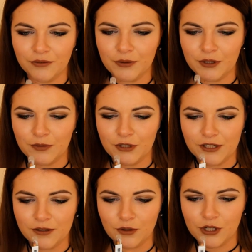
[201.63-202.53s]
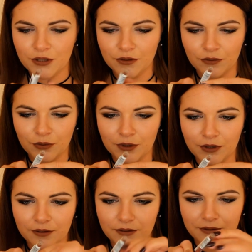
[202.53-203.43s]
В общем, сейчас тоже
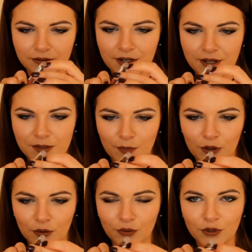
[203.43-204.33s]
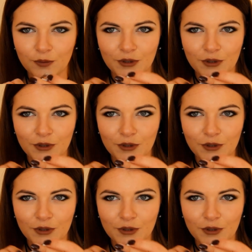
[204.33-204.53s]
его распакую,